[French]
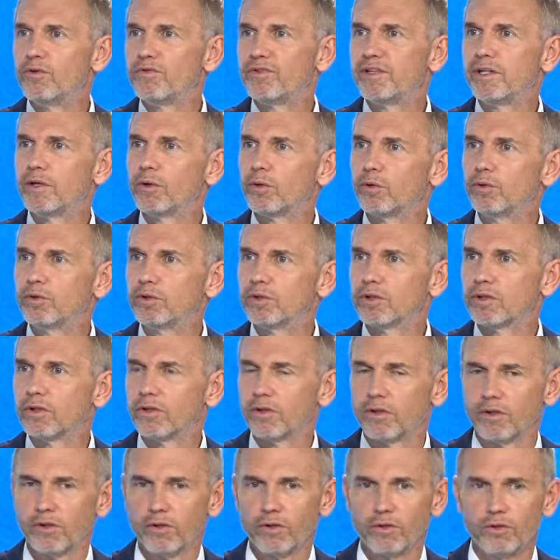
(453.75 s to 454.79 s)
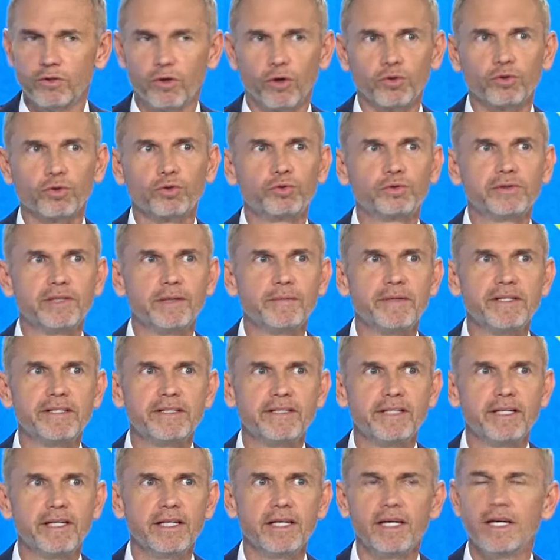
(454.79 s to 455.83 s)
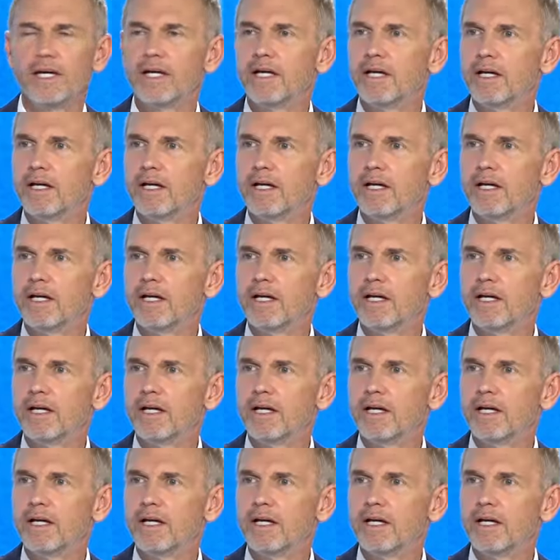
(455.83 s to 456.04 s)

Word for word: fil rouge euh, entre tous ces métiers